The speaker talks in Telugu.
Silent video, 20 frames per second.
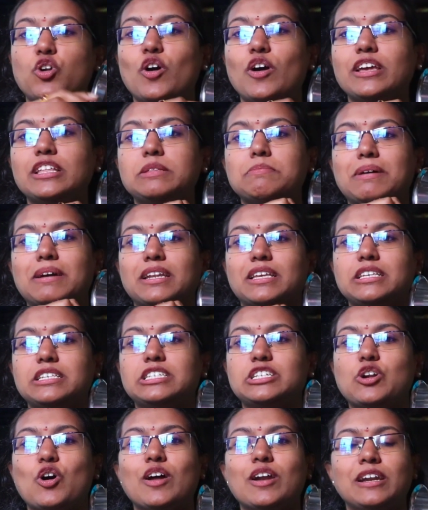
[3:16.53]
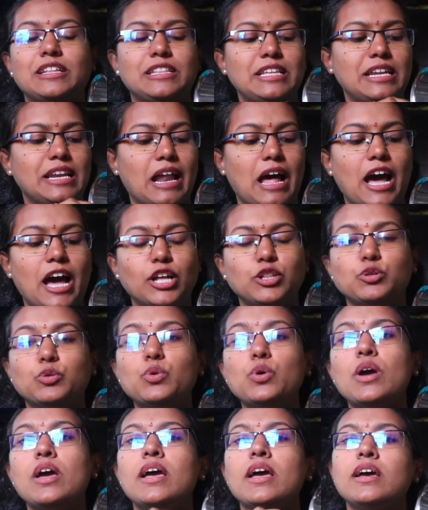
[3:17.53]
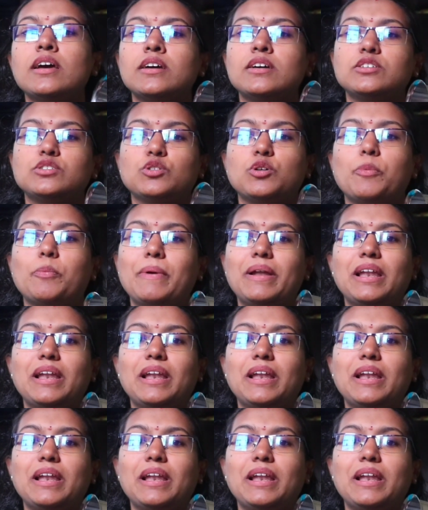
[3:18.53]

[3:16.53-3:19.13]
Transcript: స్ట్రా ఇది మనకి స్ట్రా అన్నది రాదు సో